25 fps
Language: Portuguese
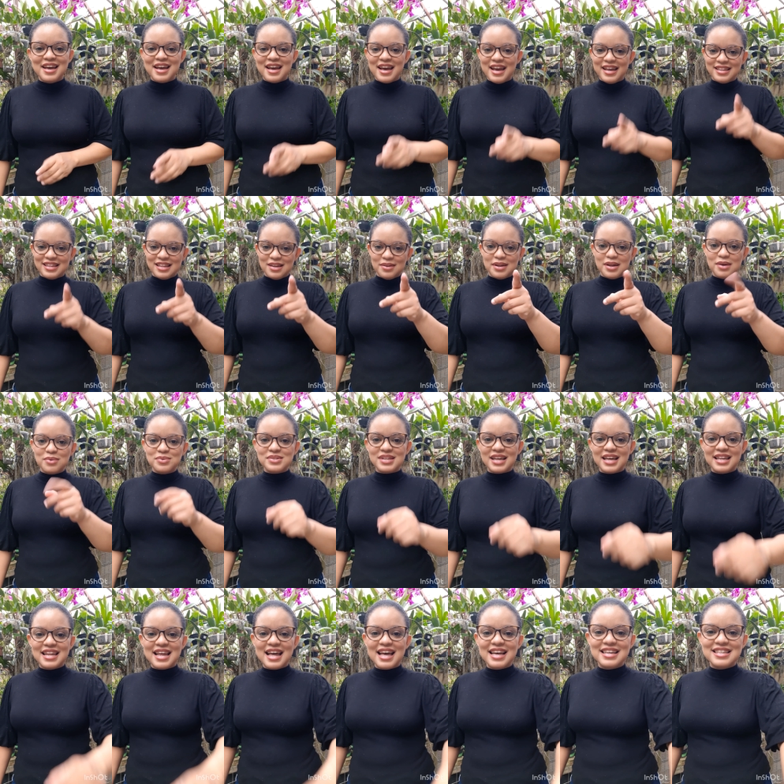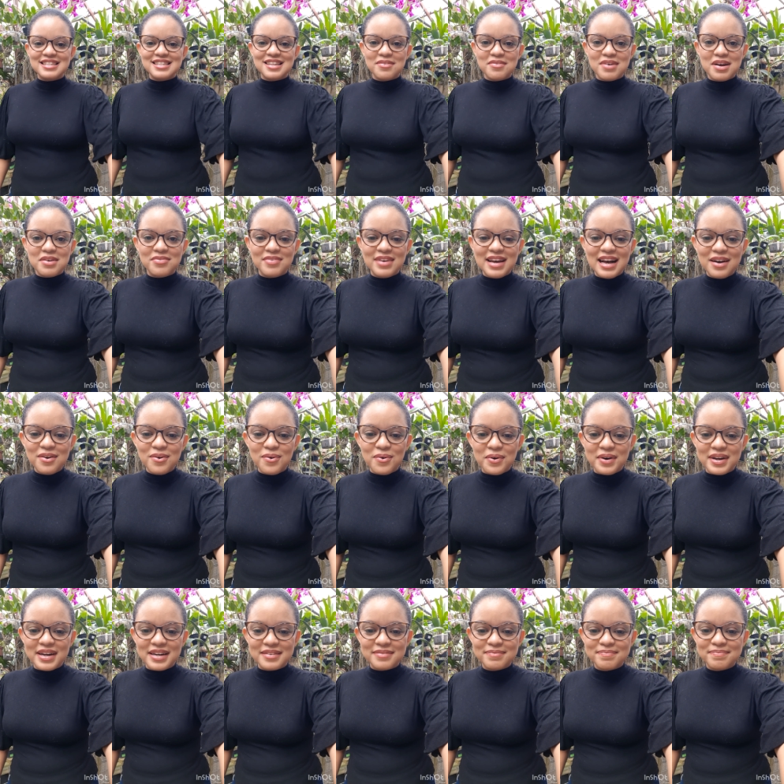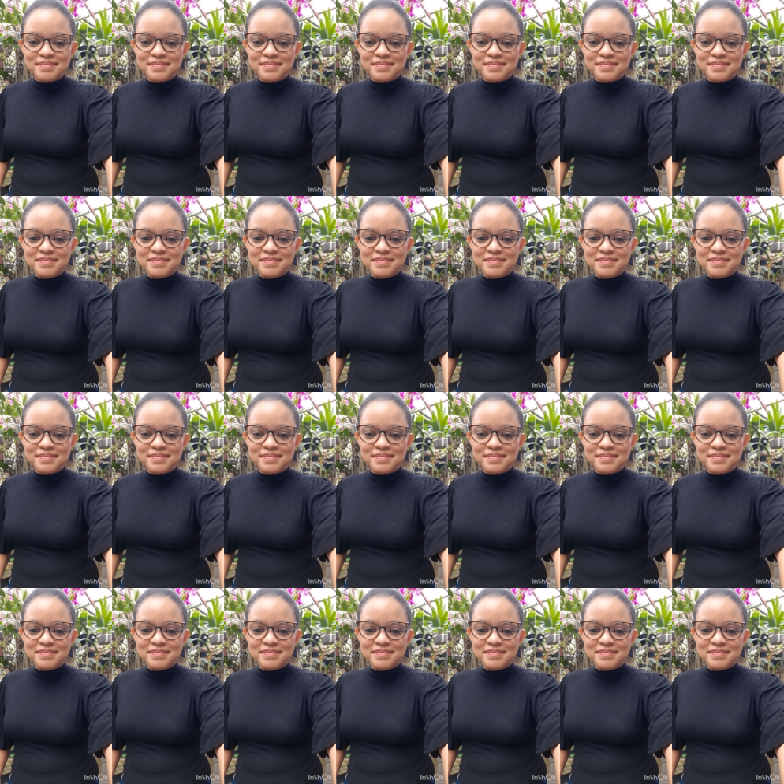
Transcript: Então não sai daí que você vai ver agora.